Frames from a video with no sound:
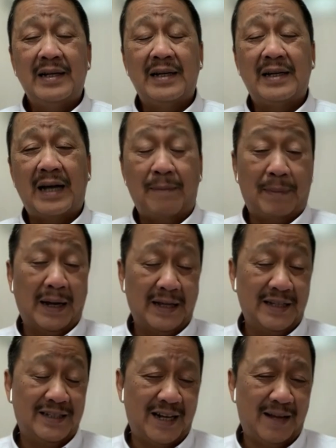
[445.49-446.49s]
Eh,
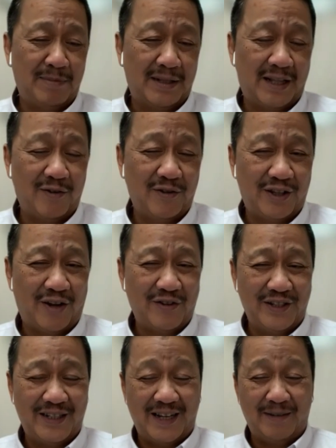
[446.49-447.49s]
apalagi setelah
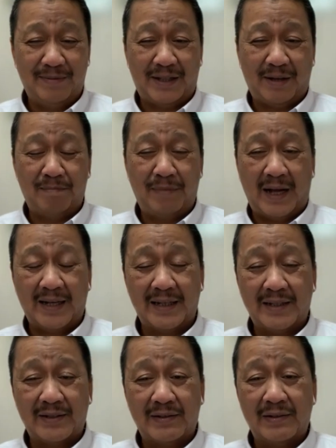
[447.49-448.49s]
bertahun-tahun tidak
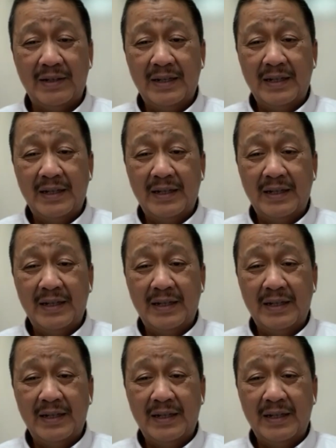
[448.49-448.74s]
terbang gitu.